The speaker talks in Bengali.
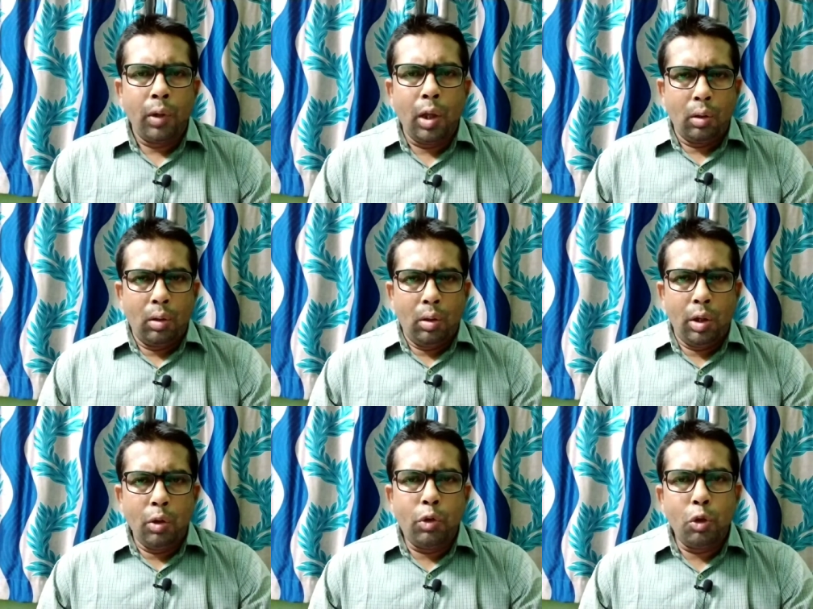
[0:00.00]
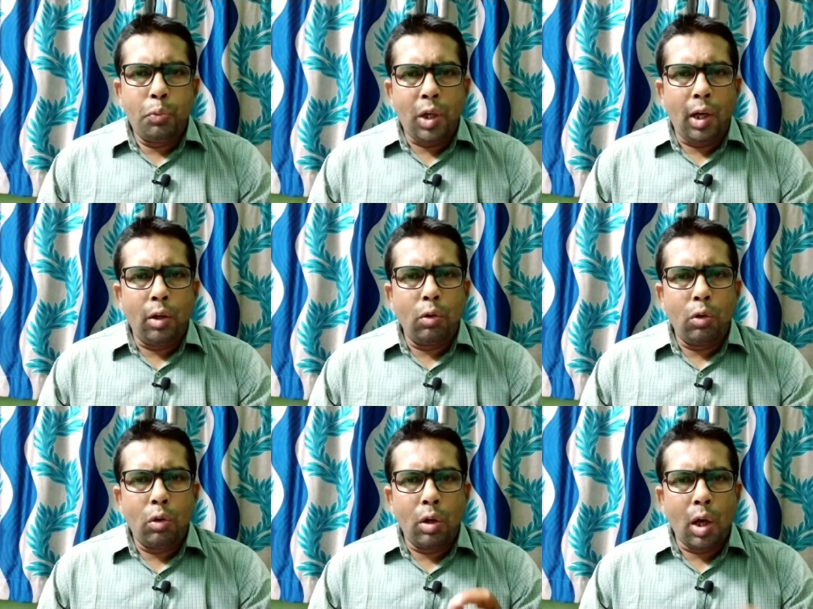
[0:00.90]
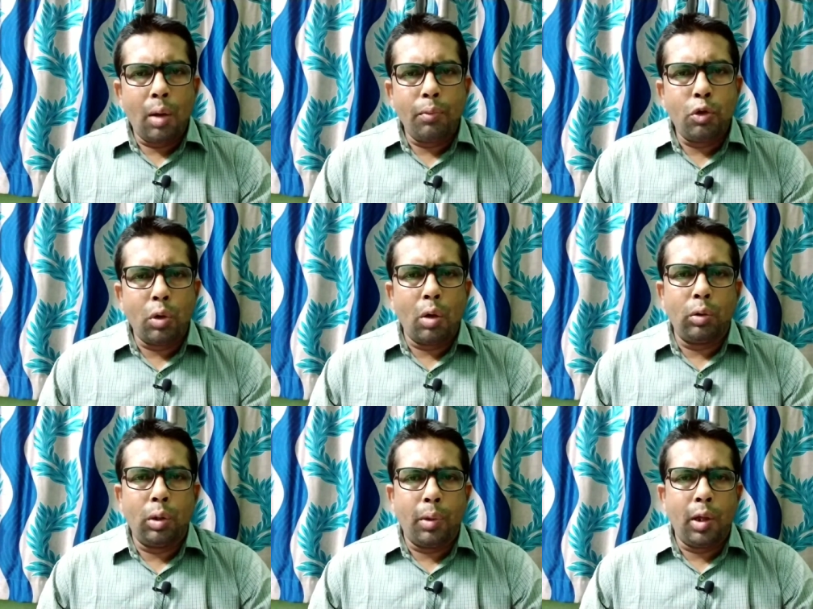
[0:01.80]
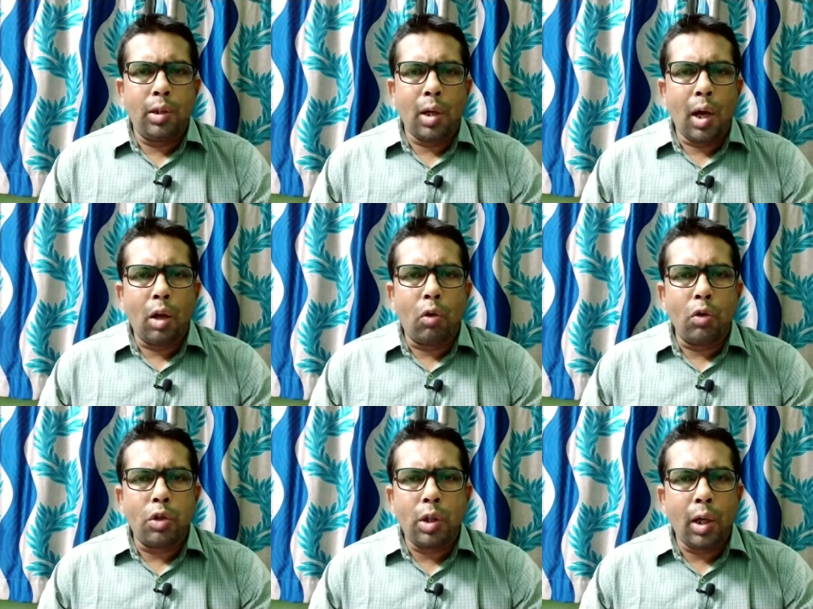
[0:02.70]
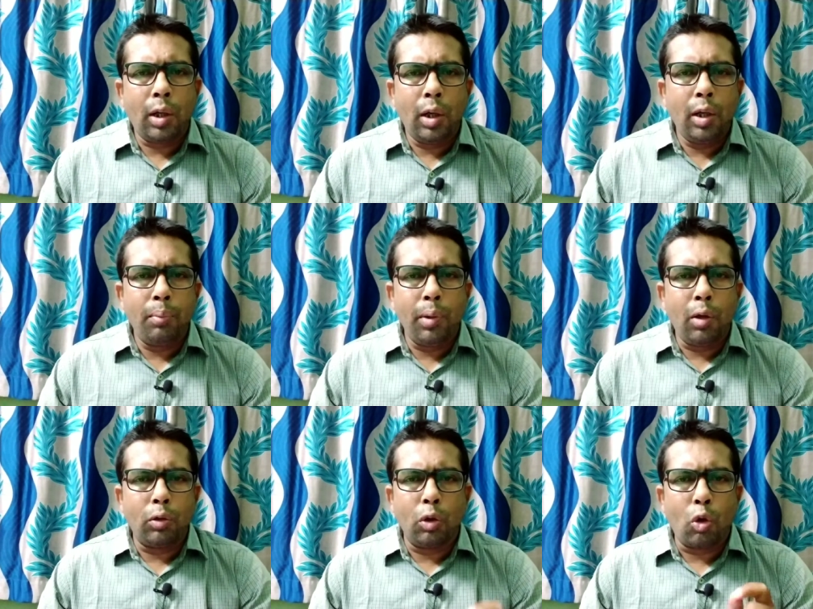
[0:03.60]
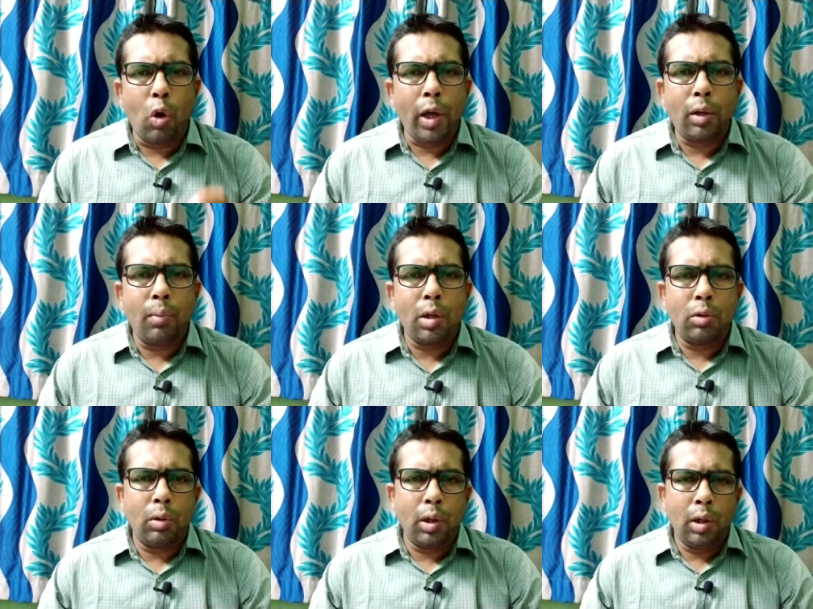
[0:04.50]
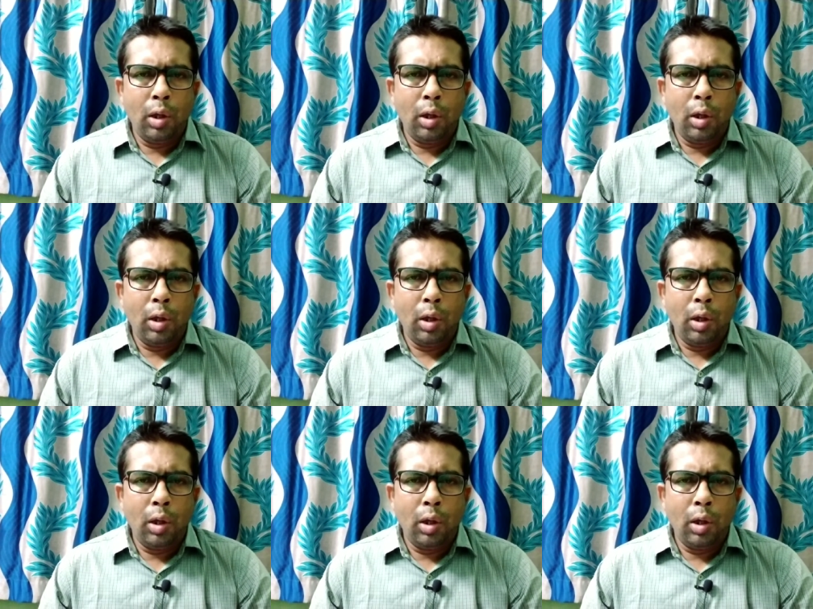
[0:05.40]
এবং ইউটিউব চ্যানেলগুলোরও নাম জোড়া হতে পারে যারা কনস্ট্যান্টলি বিগত কয়েক মাস ধরে